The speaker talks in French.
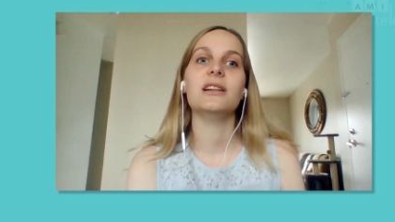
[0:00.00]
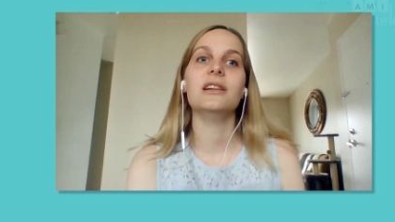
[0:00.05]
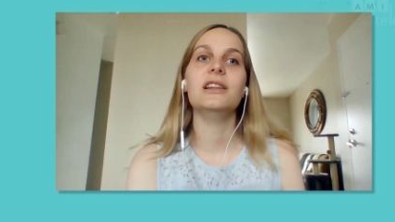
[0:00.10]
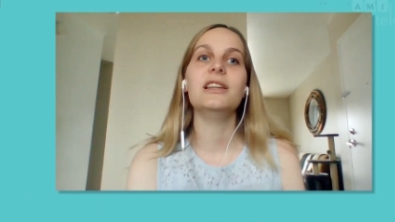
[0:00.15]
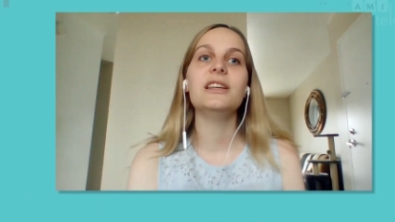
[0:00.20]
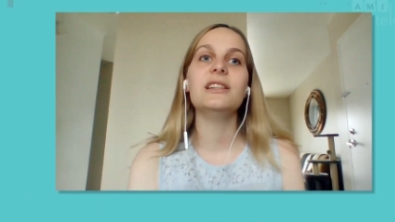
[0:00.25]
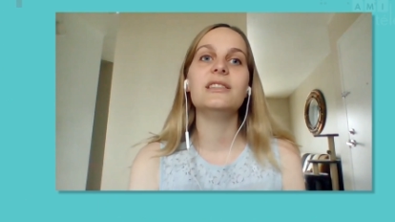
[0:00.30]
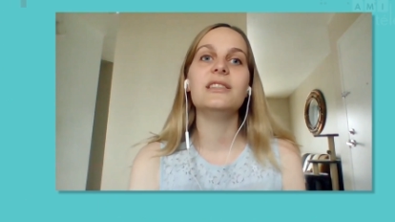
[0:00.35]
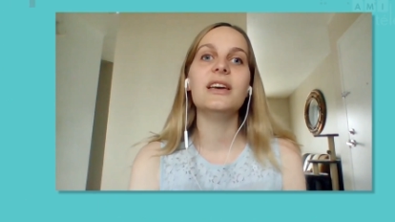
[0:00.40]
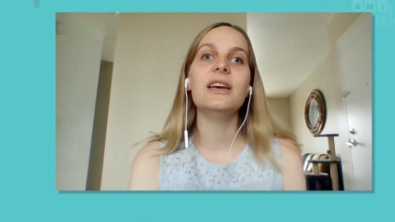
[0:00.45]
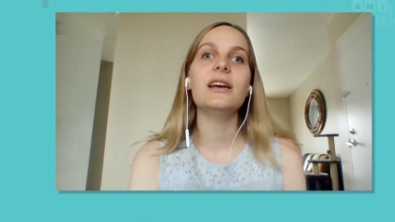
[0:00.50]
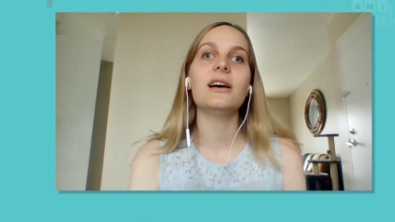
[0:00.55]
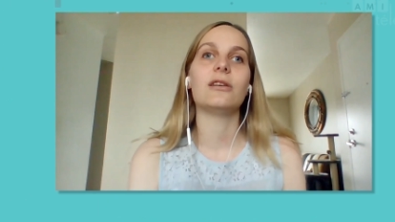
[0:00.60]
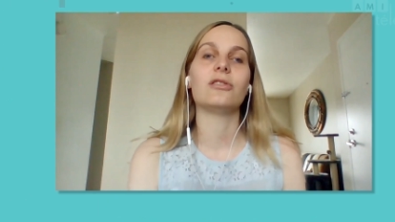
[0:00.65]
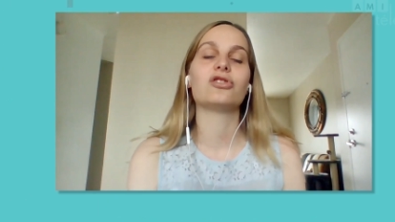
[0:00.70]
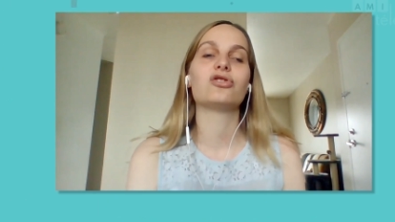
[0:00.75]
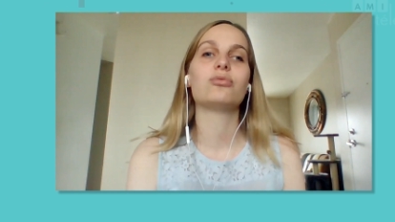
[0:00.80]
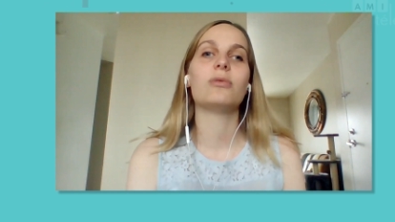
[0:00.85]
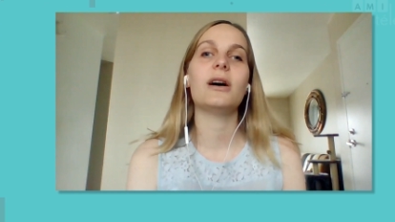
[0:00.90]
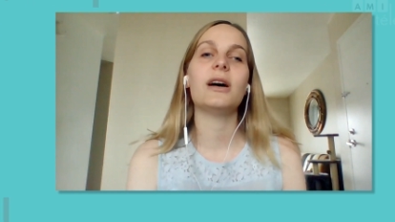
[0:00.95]
L'idée
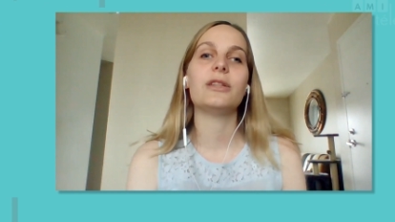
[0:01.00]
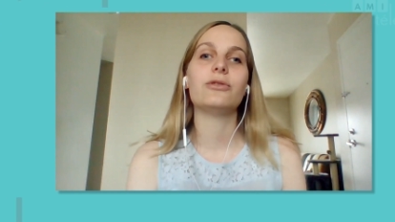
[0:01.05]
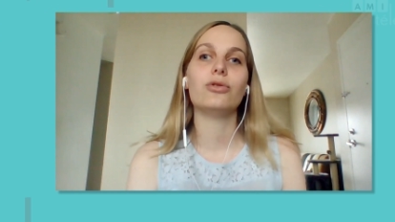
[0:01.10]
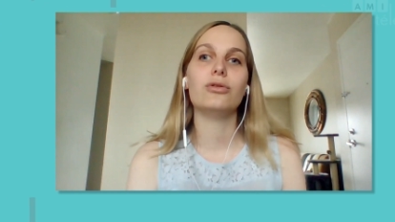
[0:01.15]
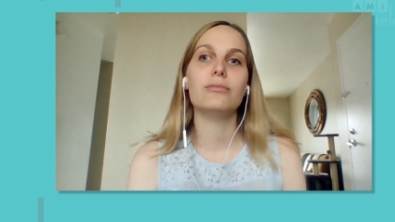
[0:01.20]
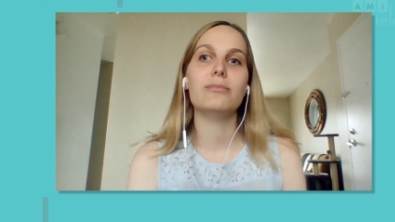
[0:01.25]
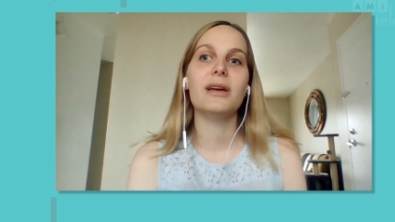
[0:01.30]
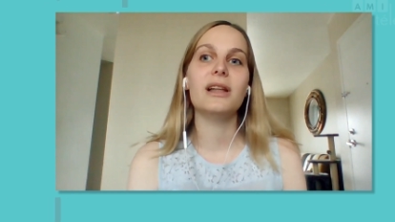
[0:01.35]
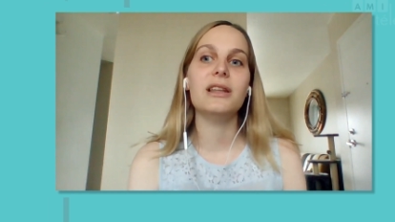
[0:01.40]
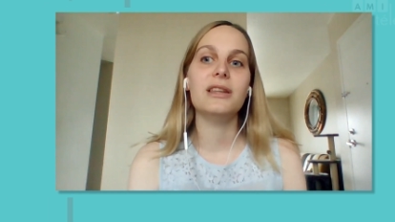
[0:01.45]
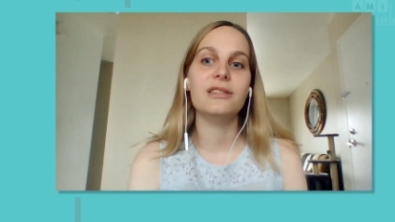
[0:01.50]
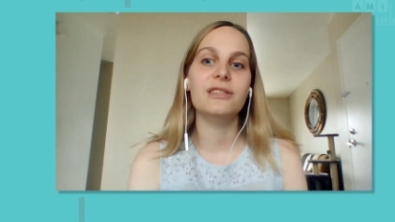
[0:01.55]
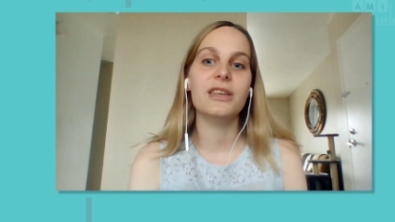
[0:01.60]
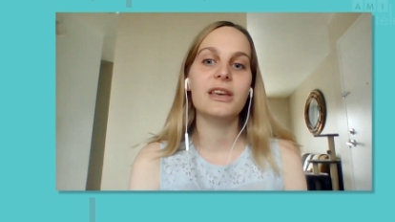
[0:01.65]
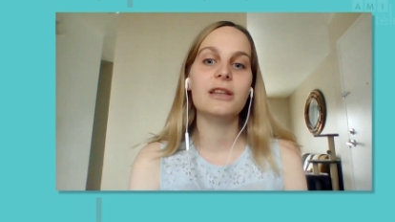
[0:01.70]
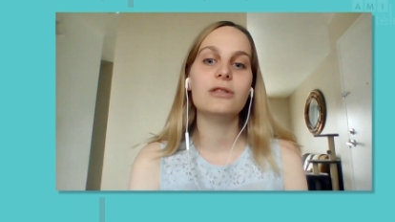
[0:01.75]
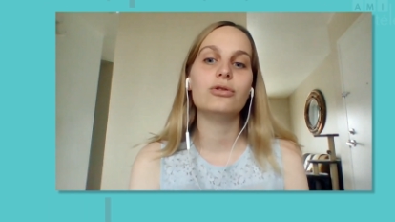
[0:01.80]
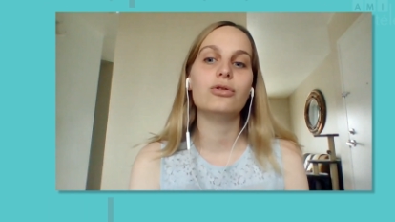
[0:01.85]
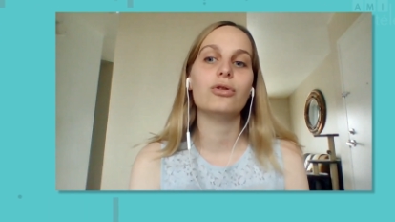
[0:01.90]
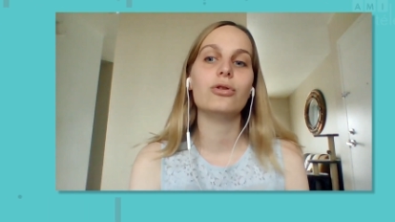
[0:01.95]
en soi est une belle
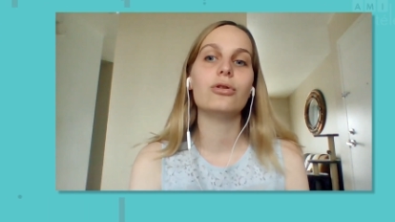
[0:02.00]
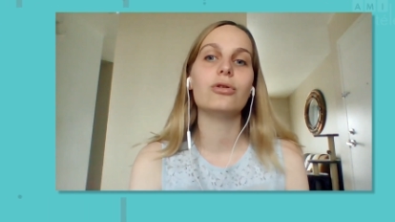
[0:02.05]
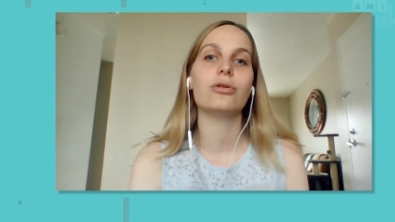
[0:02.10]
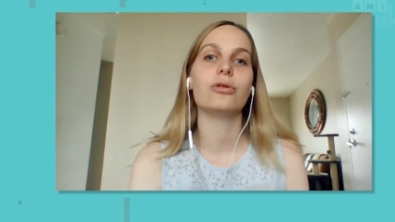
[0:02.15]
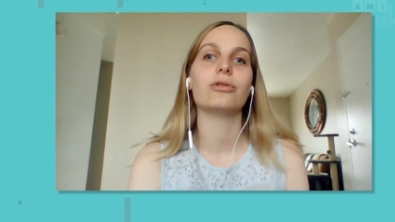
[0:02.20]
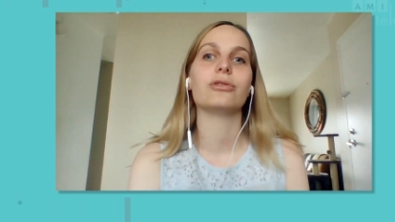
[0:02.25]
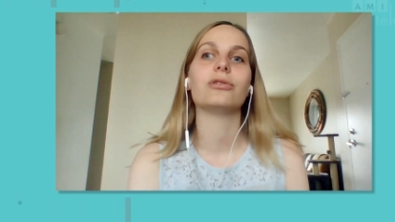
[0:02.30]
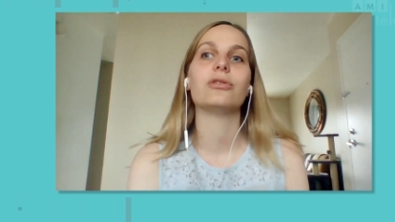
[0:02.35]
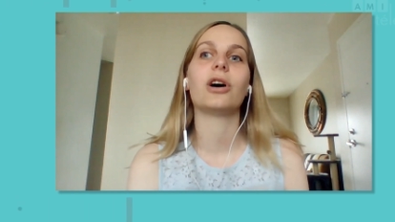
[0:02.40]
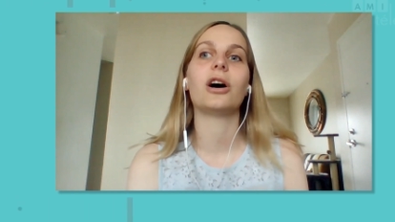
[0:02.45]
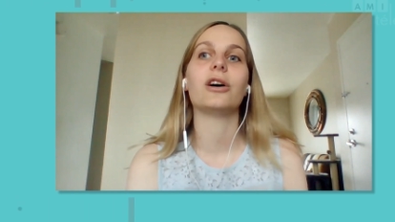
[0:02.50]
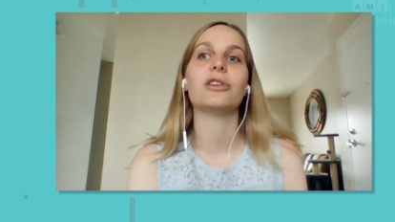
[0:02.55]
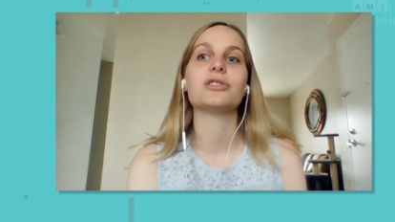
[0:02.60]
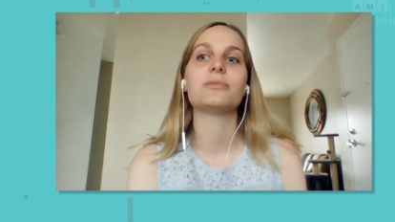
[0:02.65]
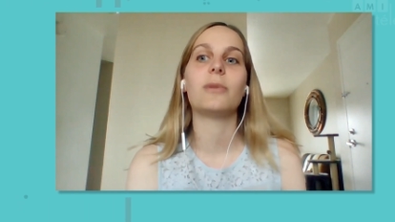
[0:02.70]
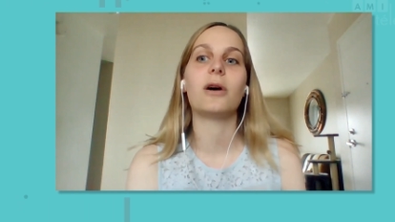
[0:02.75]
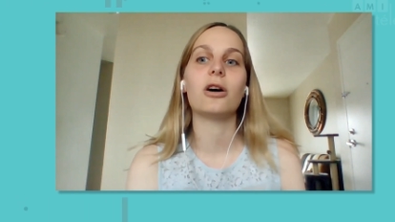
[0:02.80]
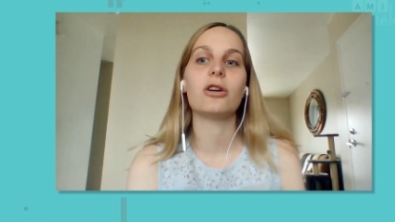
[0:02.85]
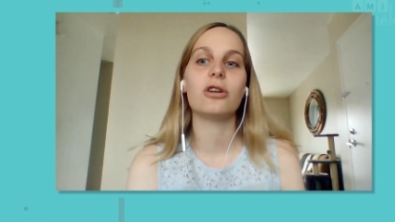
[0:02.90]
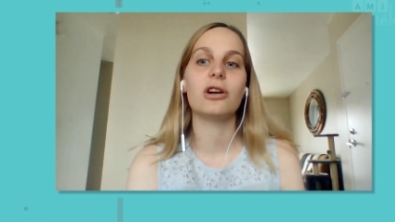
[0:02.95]
idée de
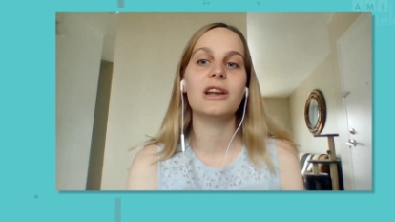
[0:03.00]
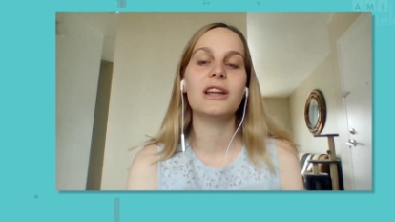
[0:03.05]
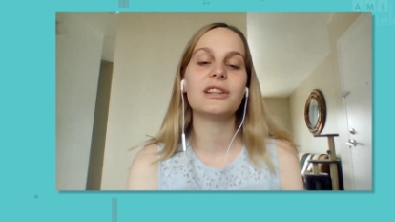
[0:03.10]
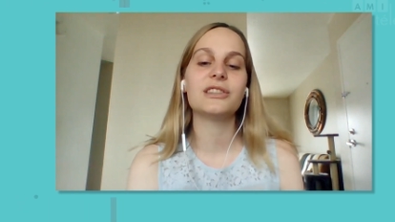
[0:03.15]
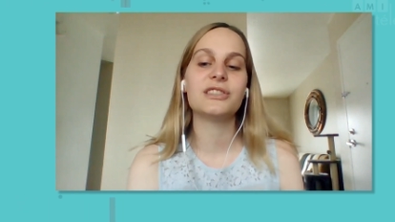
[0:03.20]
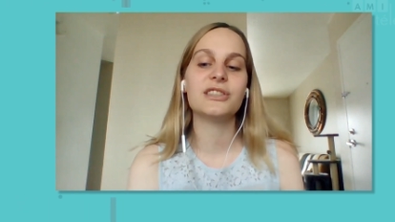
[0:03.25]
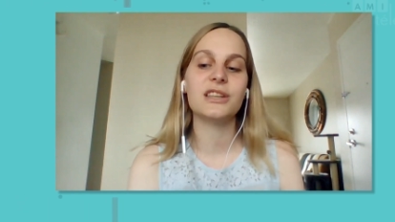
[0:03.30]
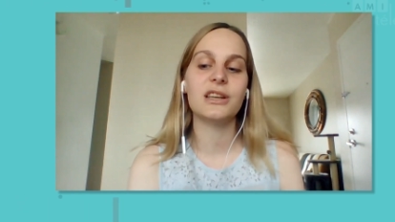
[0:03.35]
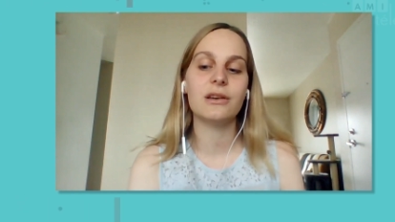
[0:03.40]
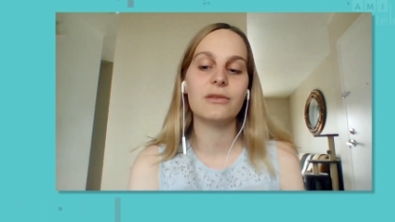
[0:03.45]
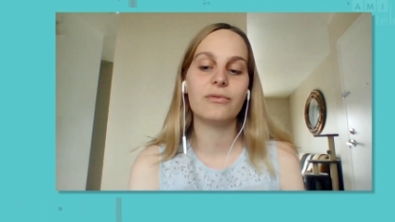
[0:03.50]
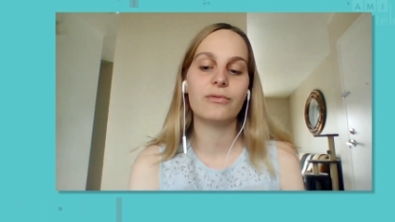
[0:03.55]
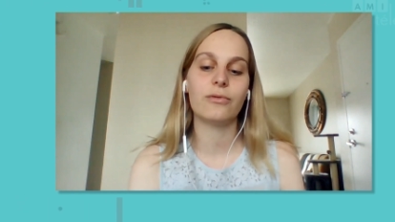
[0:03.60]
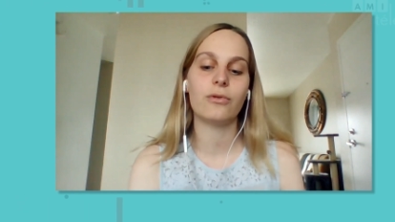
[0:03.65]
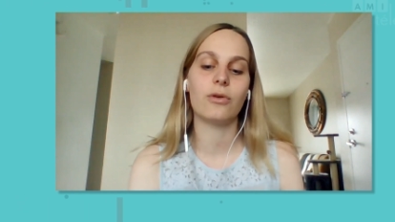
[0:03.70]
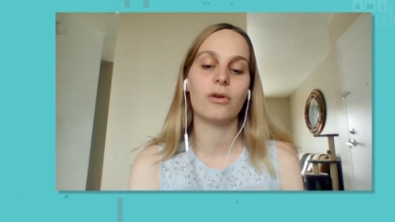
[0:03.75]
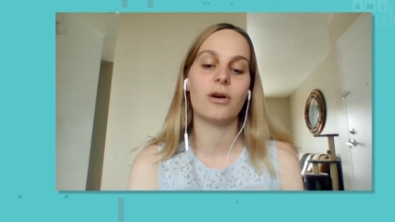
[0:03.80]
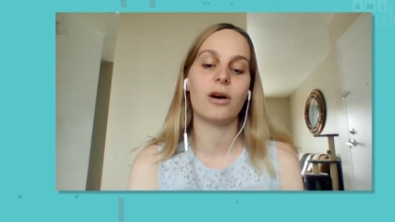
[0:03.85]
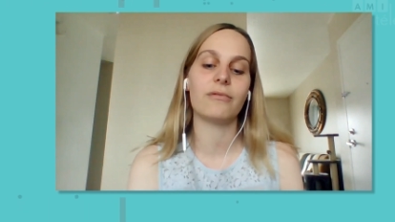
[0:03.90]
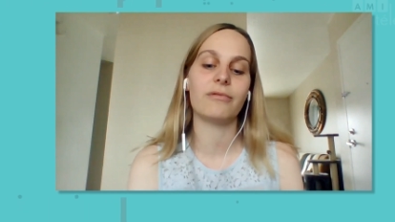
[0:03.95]
transport collectif,
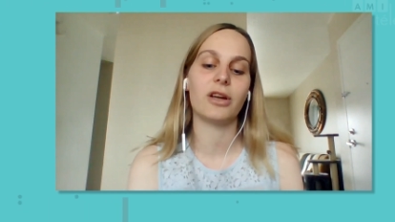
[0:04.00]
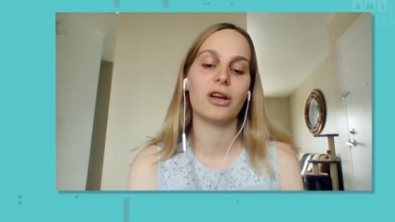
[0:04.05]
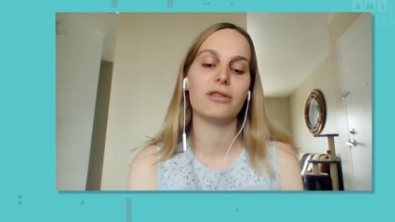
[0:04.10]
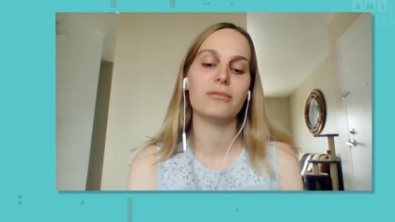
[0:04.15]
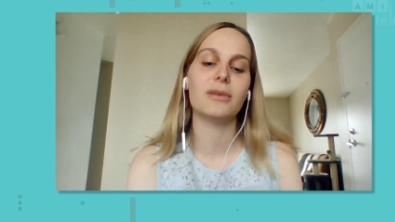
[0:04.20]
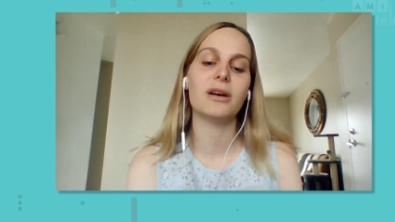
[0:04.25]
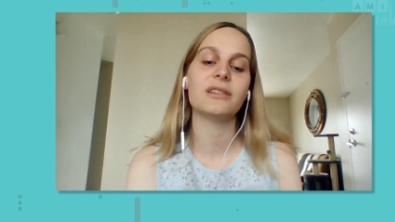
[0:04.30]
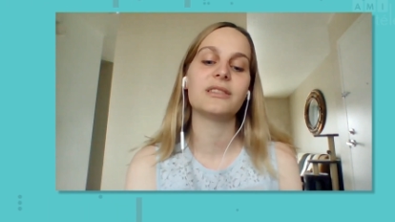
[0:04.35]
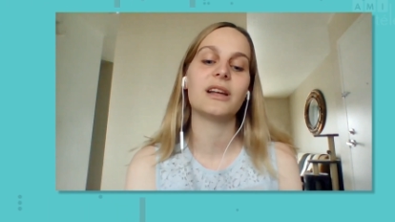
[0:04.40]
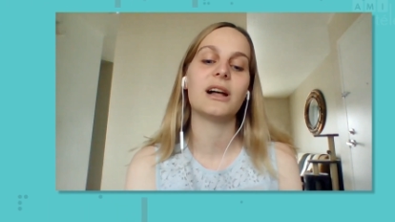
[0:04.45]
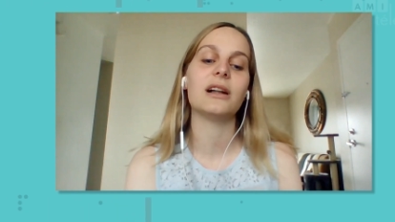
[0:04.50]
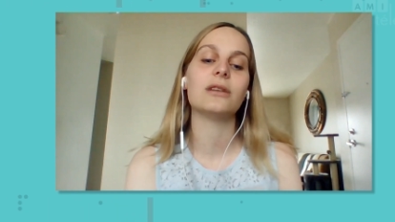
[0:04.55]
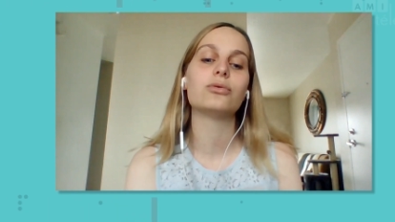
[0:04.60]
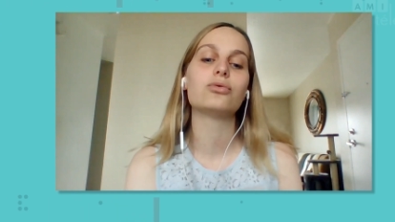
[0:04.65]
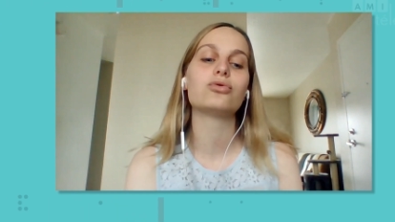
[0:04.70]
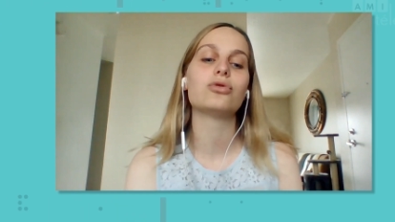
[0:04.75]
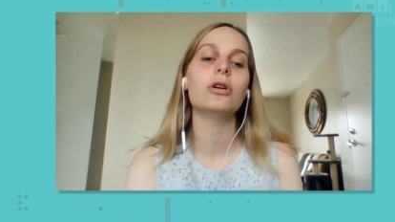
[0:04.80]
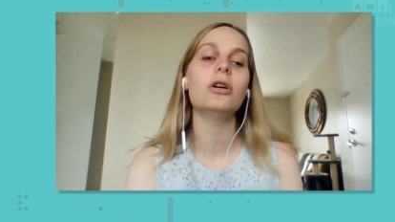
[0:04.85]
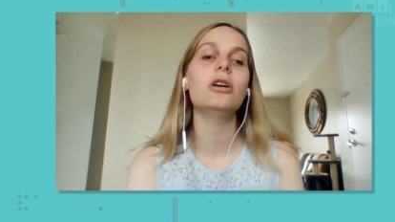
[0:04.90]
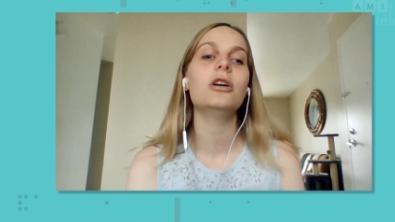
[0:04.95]
euh, environnemental,
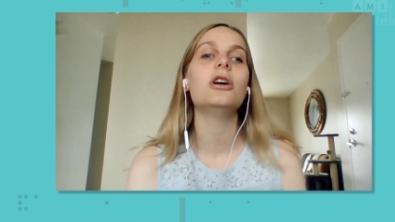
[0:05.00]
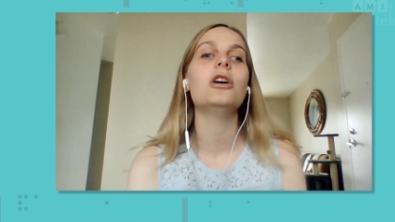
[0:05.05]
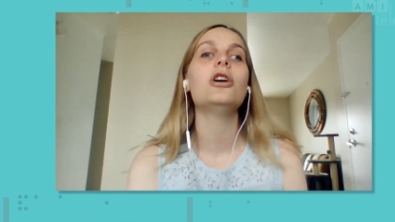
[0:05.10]
tout ça.